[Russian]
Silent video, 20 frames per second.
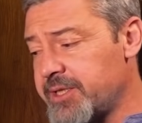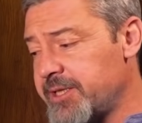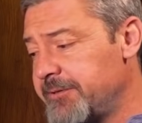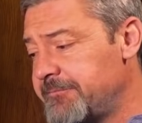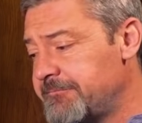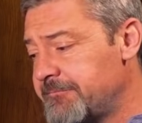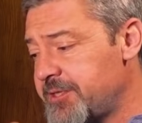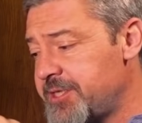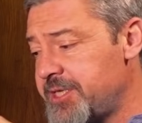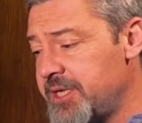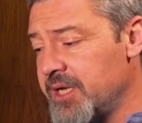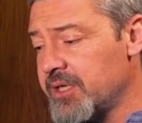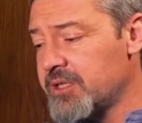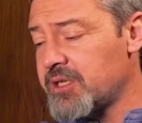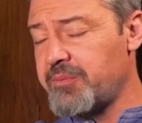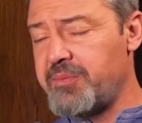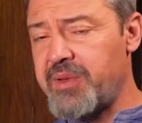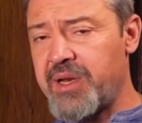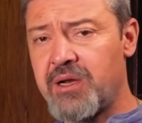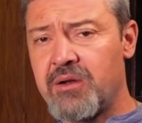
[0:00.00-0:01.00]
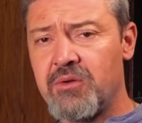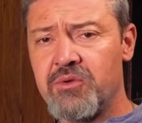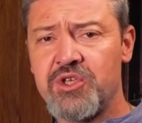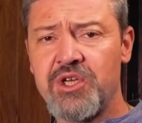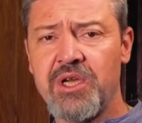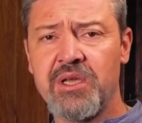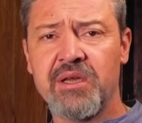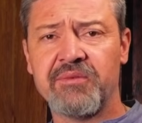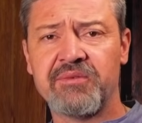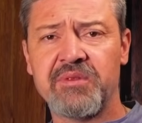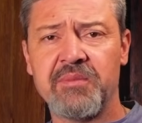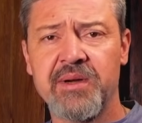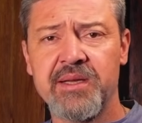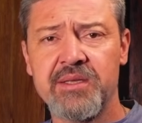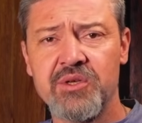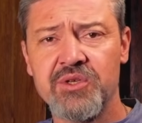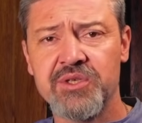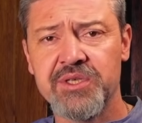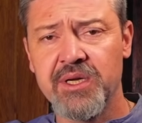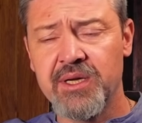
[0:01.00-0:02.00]
это селектор переключения
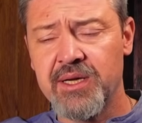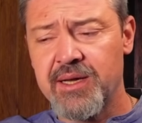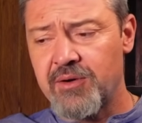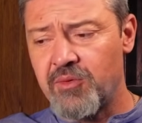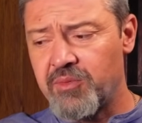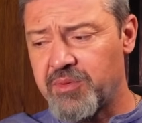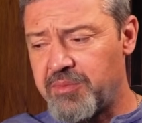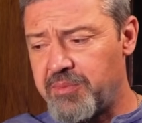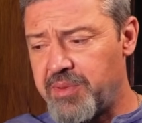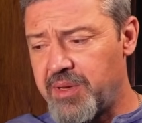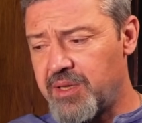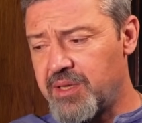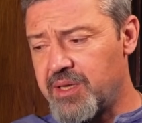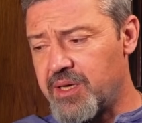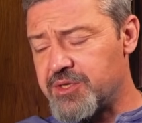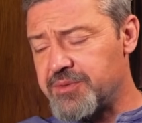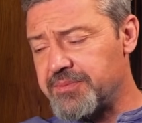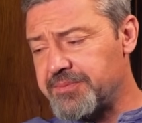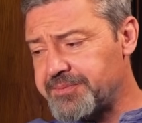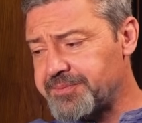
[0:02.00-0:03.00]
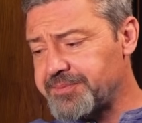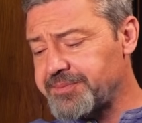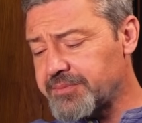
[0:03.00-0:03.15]
автоматической коробки передач.